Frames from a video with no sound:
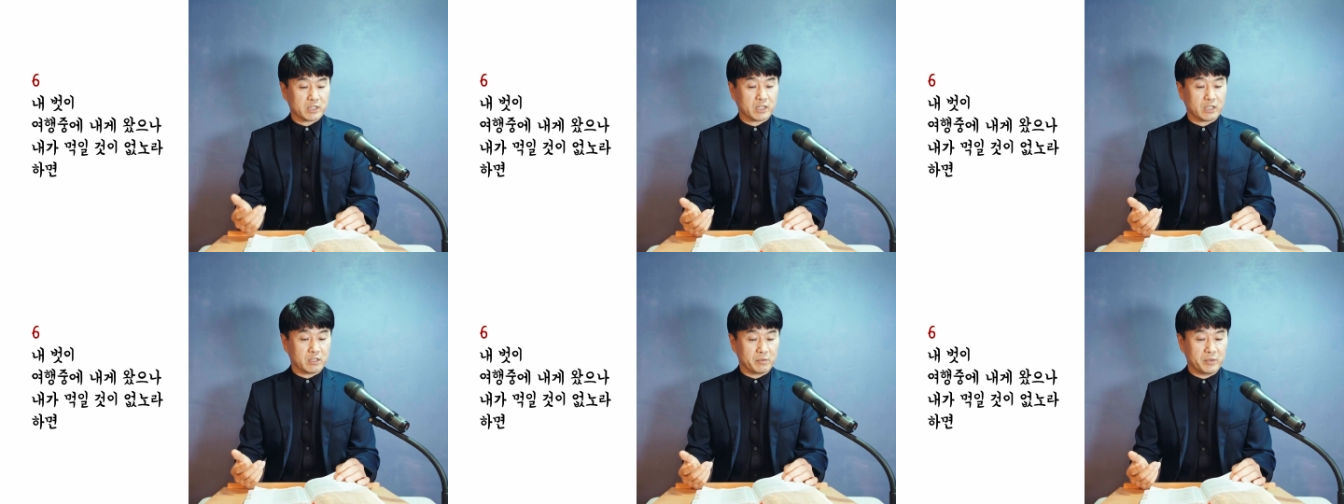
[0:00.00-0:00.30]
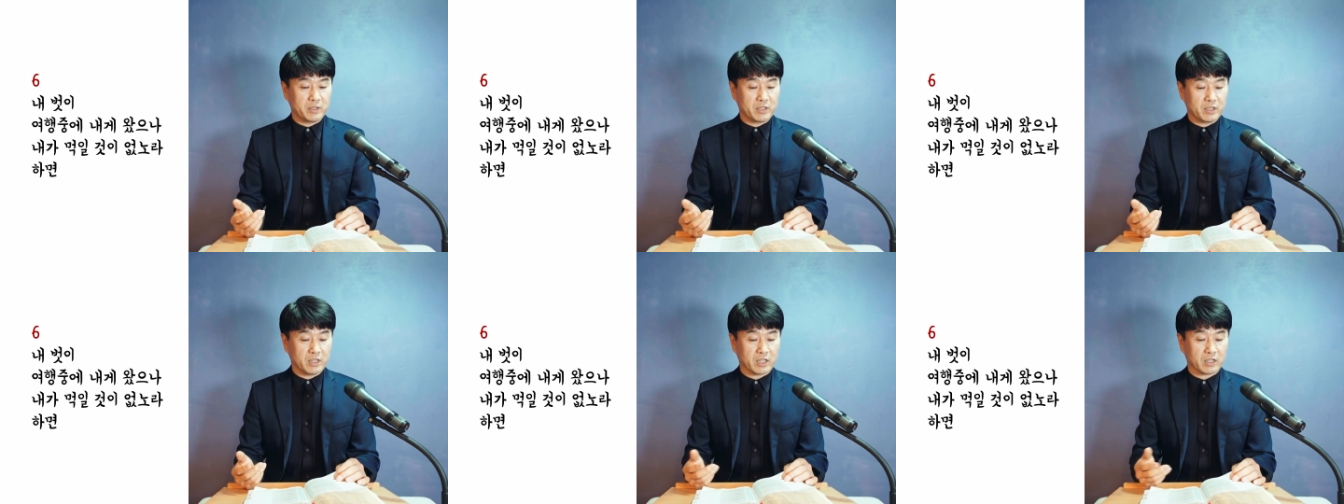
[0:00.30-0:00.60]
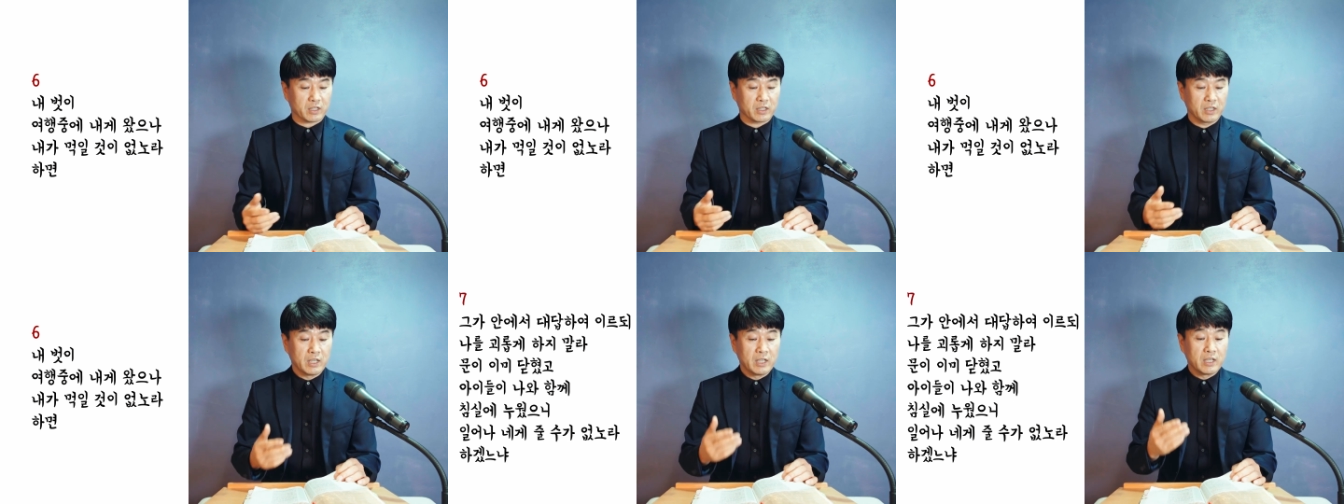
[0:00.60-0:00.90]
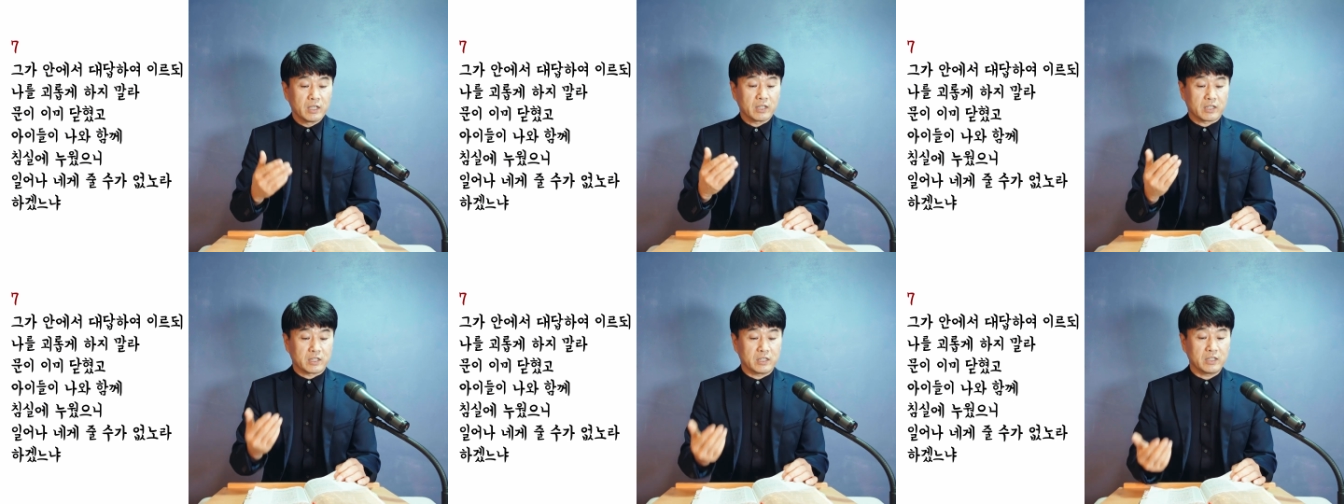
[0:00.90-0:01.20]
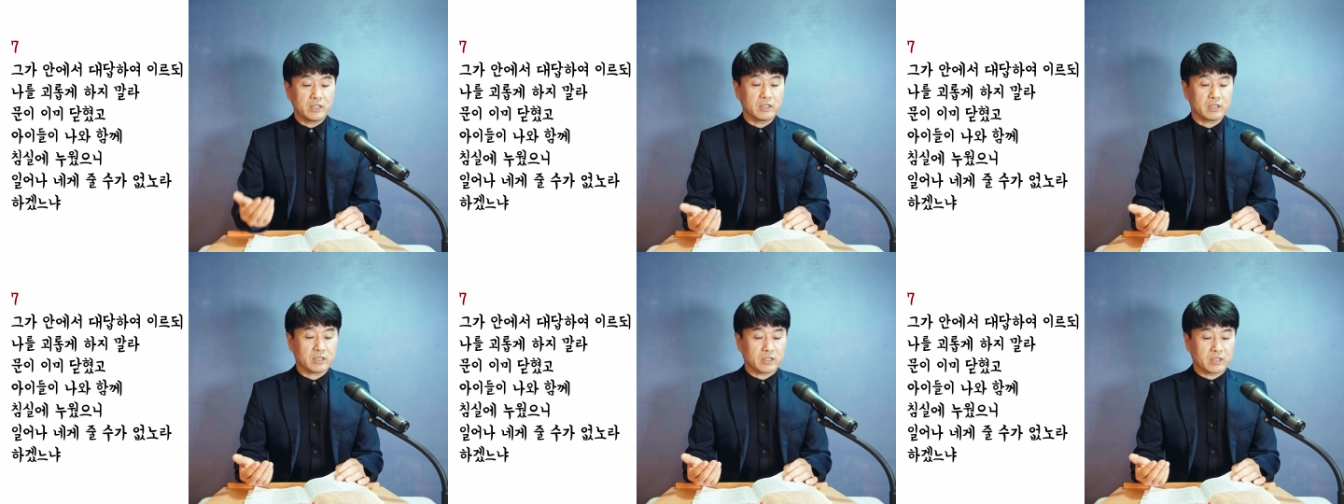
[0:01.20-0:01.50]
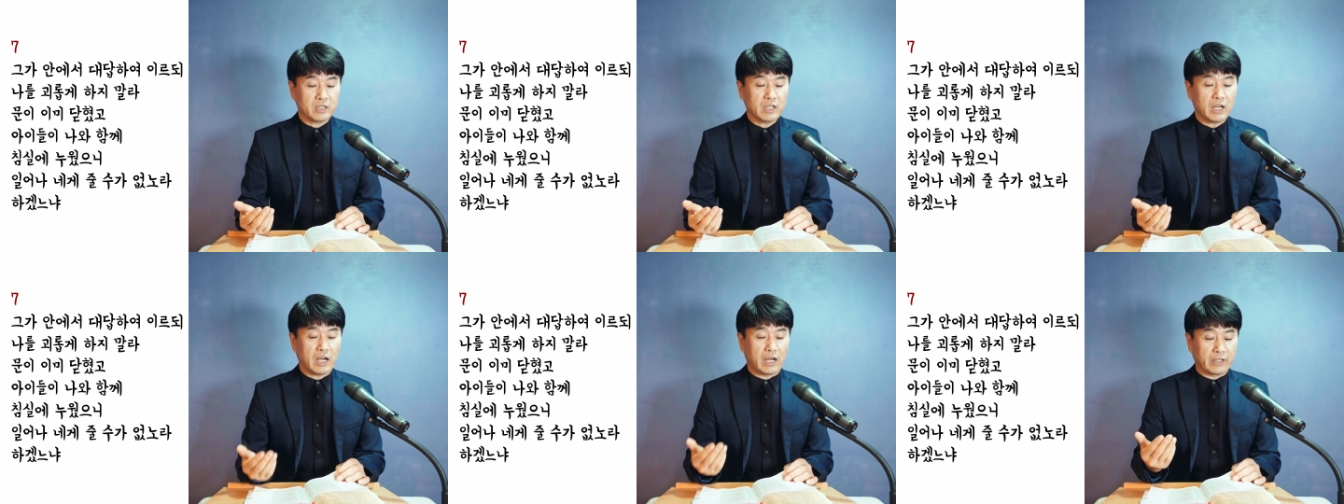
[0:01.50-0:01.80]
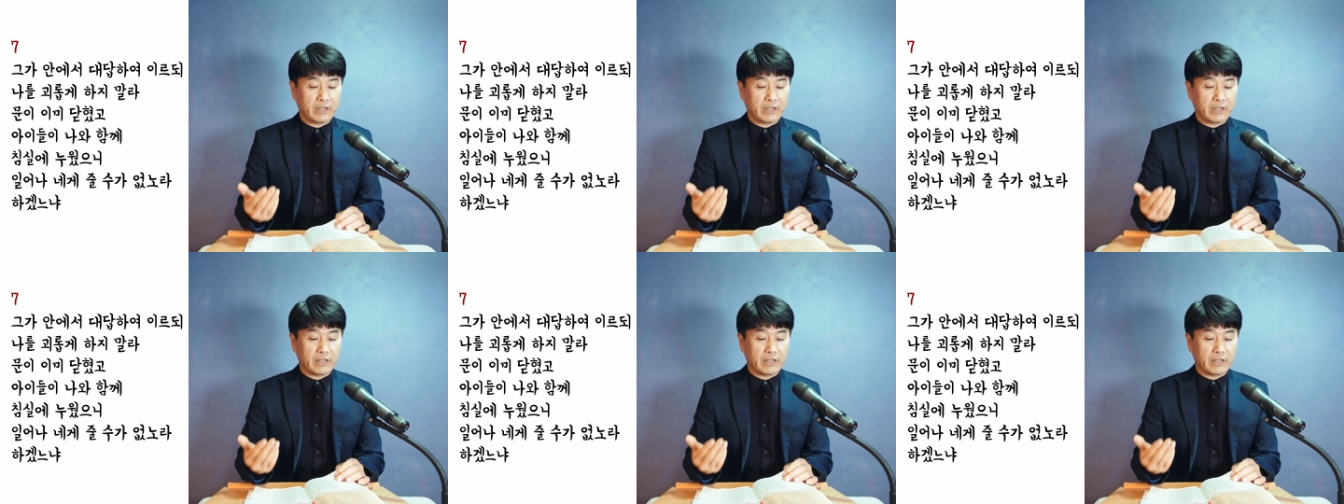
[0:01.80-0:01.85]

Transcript: 사람이 있느냐? 그가